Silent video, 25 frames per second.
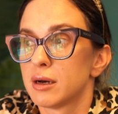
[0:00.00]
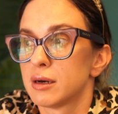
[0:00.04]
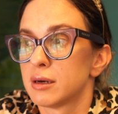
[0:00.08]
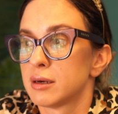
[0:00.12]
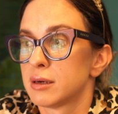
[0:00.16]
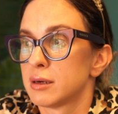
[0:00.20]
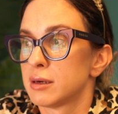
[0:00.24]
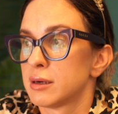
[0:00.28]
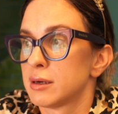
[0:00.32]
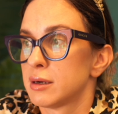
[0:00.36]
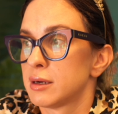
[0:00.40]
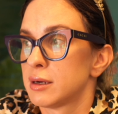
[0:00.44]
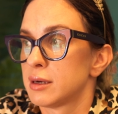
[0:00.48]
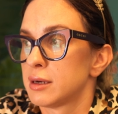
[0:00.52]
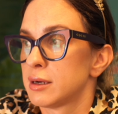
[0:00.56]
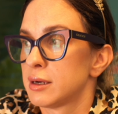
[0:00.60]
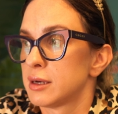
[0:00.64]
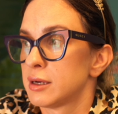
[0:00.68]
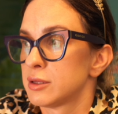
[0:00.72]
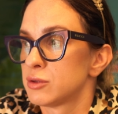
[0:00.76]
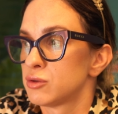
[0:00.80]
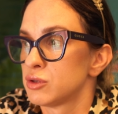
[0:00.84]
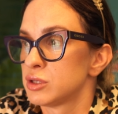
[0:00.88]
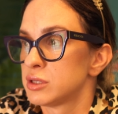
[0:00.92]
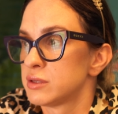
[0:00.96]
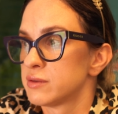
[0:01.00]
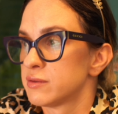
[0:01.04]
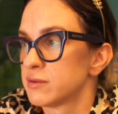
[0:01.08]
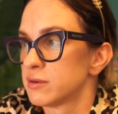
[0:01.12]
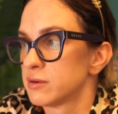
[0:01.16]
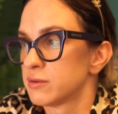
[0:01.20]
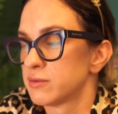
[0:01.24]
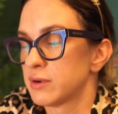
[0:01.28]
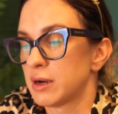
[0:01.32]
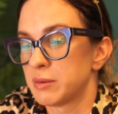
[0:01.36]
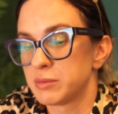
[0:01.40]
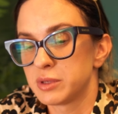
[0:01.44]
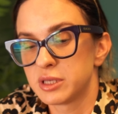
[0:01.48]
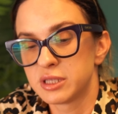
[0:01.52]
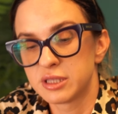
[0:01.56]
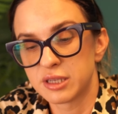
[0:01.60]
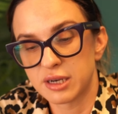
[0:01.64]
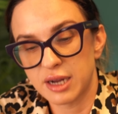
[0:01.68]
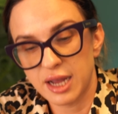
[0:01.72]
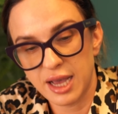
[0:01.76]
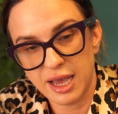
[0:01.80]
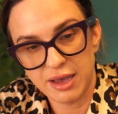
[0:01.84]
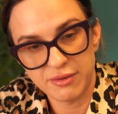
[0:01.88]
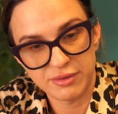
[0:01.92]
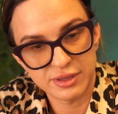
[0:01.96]
Э, то есть э, вам не
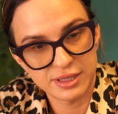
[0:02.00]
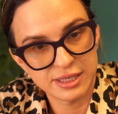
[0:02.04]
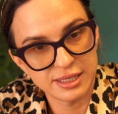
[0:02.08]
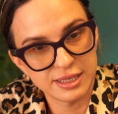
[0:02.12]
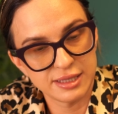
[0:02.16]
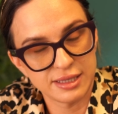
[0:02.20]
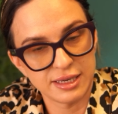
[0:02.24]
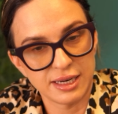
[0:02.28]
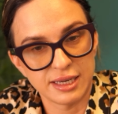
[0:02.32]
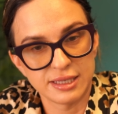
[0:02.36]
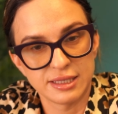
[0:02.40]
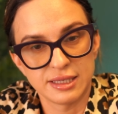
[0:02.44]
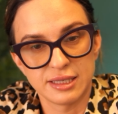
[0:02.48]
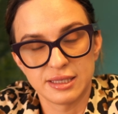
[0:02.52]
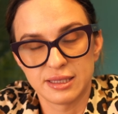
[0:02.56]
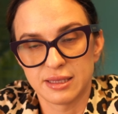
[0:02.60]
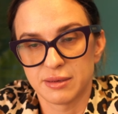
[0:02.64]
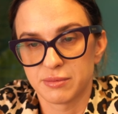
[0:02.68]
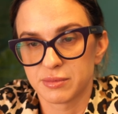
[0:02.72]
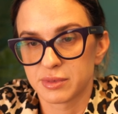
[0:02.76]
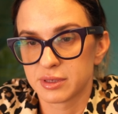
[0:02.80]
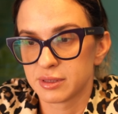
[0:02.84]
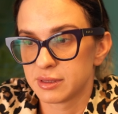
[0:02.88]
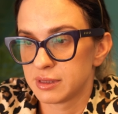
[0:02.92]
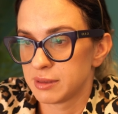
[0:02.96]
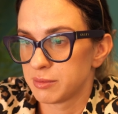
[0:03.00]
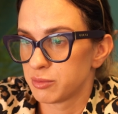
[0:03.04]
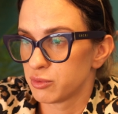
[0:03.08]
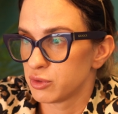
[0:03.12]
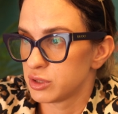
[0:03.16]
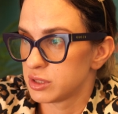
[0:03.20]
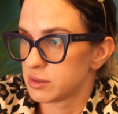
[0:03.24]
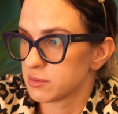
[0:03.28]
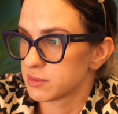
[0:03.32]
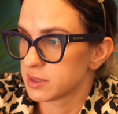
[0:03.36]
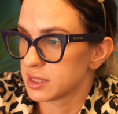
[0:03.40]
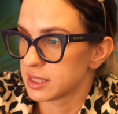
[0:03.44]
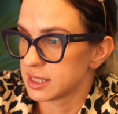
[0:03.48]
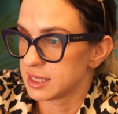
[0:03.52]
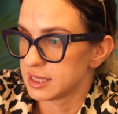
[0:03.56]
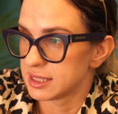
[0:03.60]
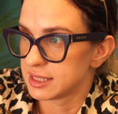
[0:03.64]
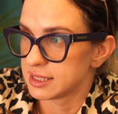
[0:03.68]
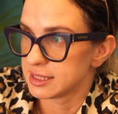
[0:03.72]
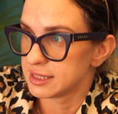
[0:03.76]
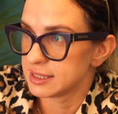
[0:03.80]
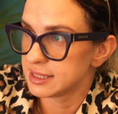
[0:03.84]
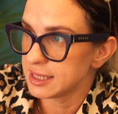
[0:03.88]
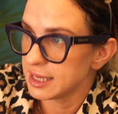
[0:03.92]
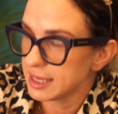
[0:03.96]
нравится тратить там, допустим,
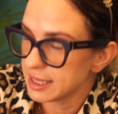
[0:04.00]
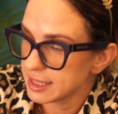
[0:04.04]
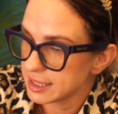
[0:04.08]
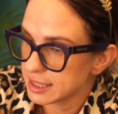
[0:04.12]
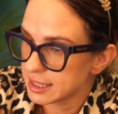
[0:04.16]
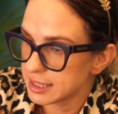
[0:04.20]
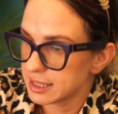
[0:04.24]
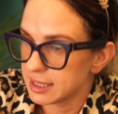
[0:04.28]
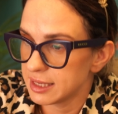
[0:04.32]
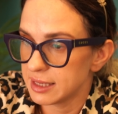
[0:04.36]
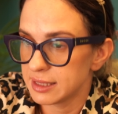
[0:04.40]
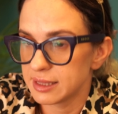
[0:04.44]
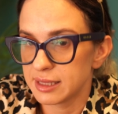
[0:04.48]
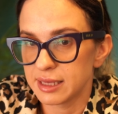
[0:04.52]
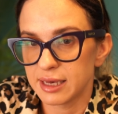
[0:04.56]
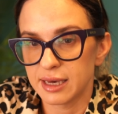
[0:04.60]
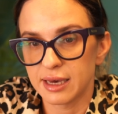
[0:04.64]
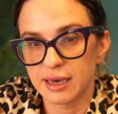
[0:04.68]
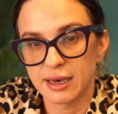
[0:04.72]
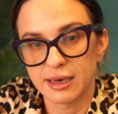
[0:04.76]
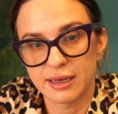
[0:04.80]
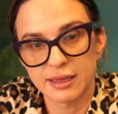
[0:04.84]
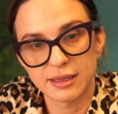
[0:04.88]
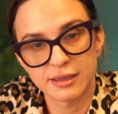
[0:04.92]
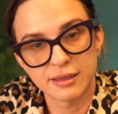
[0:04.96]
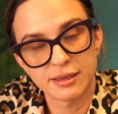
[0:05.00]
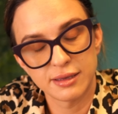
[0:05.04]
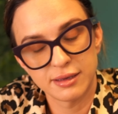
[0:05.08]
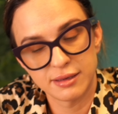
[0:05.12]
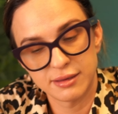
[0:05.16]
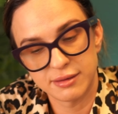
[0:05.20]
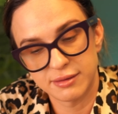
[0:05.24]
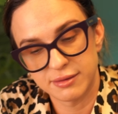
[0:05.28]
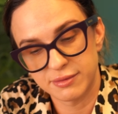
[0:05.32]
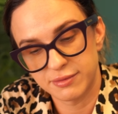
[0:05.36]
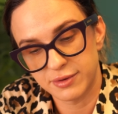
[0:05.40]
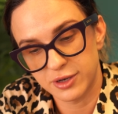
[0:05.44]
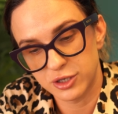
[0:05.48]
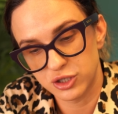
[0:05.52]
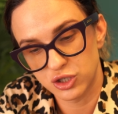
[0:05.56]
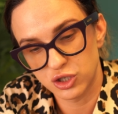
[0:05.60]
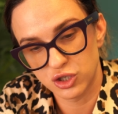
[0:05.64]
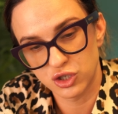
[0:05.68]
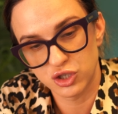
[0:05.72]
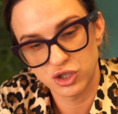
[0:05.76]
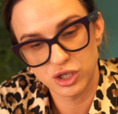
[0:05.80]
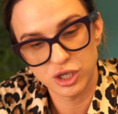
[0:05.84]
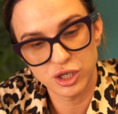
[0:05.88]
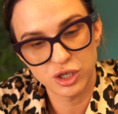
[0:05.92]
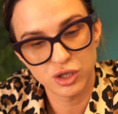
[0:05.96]
какие-то деньги на э,
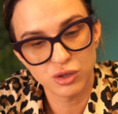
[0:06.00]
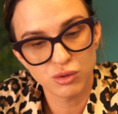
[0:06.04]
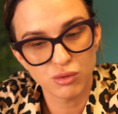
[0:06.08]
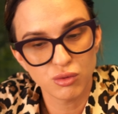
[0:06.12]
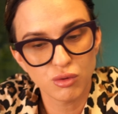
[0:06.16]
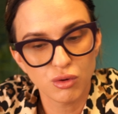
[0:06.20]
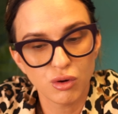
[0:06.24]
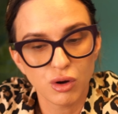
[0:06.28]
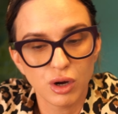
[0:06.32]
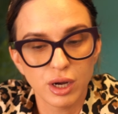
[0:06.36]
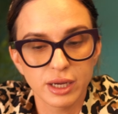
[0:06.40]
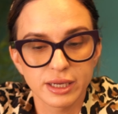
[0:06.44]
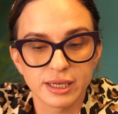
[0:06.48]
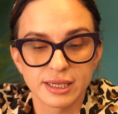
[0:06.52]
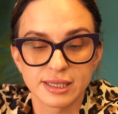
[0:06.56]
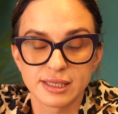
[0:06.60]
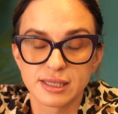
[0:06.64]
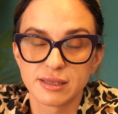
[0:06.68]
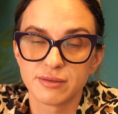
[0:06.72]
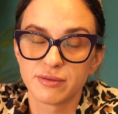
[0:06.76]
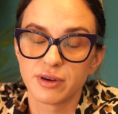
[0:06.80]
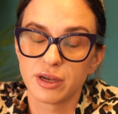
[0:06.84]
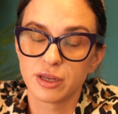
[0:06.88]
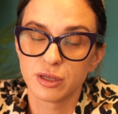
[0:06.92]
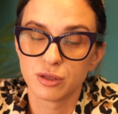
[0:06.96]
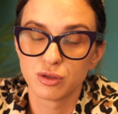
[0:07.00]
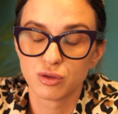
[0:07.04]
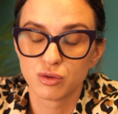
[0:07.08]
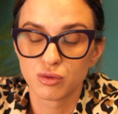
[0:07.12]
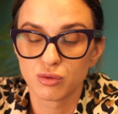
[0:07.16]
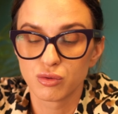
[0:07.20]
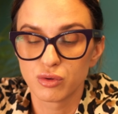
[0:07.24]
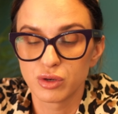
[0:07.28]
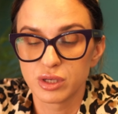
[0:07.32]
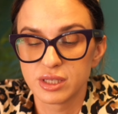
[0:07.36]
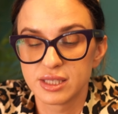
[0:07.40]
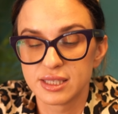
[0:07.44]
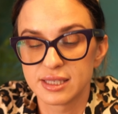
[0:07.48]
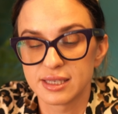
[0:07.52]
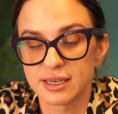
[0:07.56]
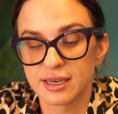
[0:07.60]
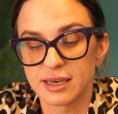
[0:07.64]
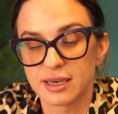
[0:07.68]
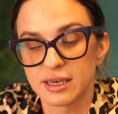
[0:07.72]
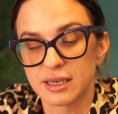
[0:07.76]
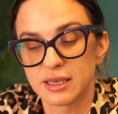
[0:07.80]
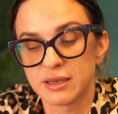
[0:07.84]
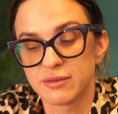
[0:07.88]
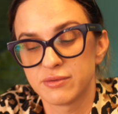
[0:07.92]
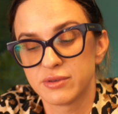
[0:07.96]
ваше жилье, если вы
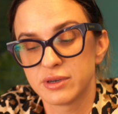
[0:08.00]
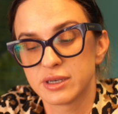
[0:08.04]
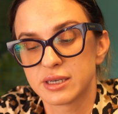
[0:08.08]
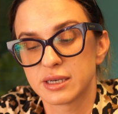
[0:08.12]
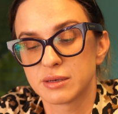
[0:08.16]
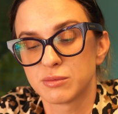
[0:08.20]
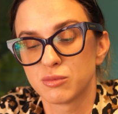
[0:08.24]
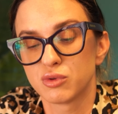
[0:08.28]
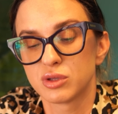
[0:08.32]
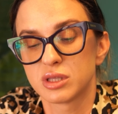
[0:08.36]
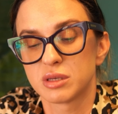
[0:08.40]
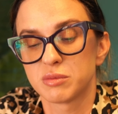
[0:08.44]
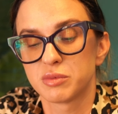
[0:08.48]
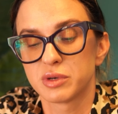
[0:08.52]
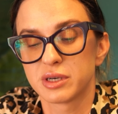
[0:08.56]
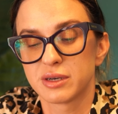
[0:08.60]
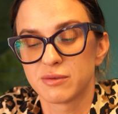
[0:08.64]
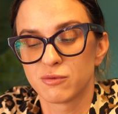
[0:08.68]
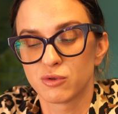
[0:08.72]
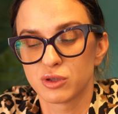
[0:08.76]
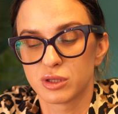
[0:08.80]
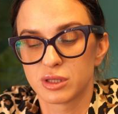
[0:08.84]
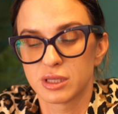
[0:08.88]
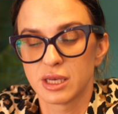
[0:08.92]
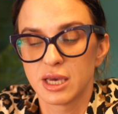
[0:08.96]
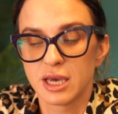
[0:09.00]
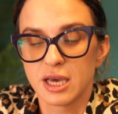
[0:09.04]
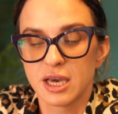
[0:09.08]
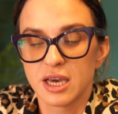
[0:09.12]
арендуете, и вы как будто бы вот